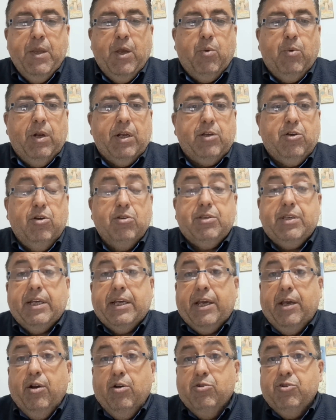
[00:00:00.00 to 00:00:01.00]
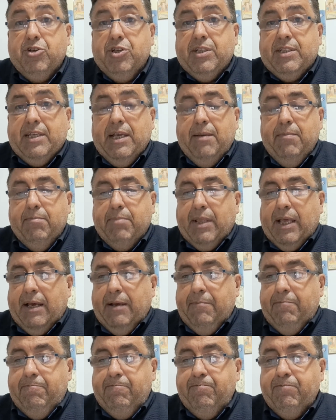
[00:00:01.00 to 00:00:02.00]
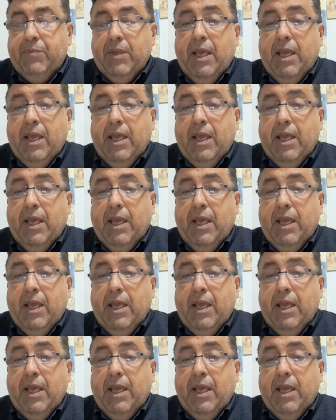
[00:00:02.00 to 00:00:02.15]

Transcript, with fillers: qualcosa che oggi sembra